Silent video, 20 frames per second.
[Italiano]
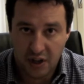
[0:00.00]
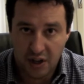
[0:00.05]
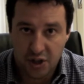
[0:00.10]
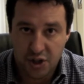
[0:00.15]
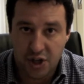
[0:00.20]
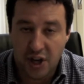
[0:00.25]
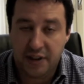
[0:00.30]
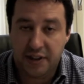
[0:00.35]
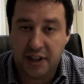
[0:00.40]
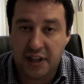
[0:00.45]

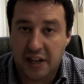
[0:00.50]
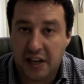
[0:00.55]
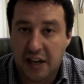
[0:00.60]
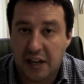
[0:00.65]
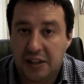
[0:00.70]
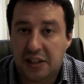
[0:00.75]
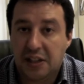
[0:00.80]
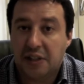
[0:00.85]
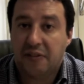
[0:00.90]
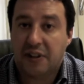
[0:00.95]
scelte
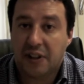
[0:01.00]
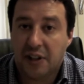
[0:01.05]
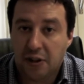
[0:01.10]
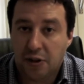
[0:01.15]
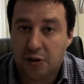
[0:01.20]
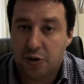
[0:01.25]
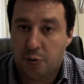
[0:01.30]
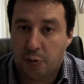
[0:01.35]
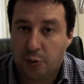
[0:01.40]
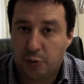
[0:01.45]
negative dal
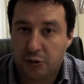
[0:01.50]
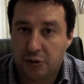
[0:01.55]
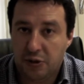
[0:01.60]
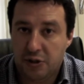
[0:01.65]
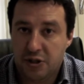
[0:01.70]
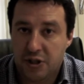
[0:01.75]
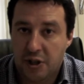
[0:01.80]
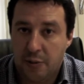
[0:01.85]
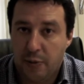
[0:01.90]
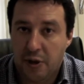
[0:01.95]
nostro punto di
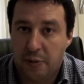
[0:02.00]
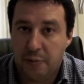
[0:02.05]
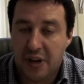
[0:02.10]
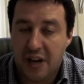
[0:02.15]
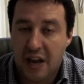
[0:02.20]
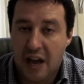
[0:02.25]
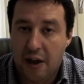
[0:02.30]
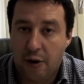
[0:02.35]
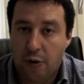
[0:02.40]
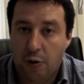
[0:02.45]
vista per
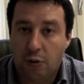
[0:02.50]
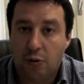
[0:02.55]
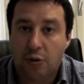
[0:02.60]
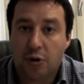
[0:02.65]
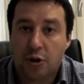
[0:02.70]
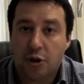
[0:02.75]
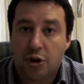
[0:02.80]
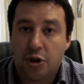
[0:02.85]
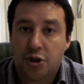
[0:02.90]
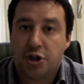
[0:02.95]
Milano
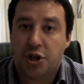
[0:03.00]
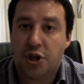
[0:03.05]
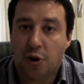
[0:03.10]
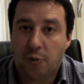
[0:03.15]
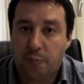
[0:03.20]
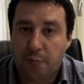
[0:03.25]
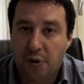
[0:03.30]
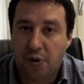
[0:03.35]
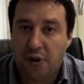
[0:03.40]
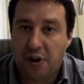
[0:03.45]
ci
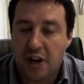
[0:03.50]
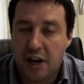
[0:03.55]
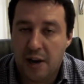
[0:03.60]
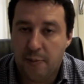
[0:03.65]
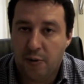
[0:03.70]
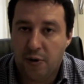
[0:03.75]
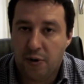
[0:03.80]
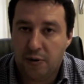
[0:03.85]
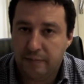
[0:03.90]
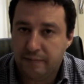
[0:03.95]

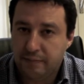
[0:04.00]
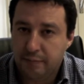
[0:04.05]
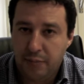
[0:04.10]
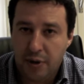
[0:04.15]
opporremo,